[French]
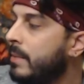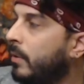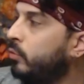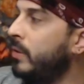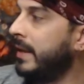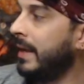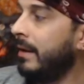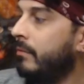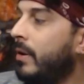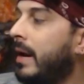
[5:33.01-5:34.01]
Dans en tous les
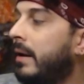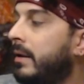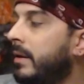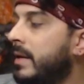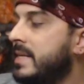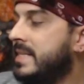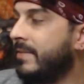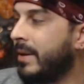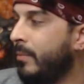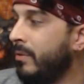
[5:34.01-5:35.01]
cas, voilà, c'est
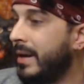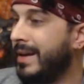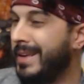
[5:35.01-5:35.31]
vraiment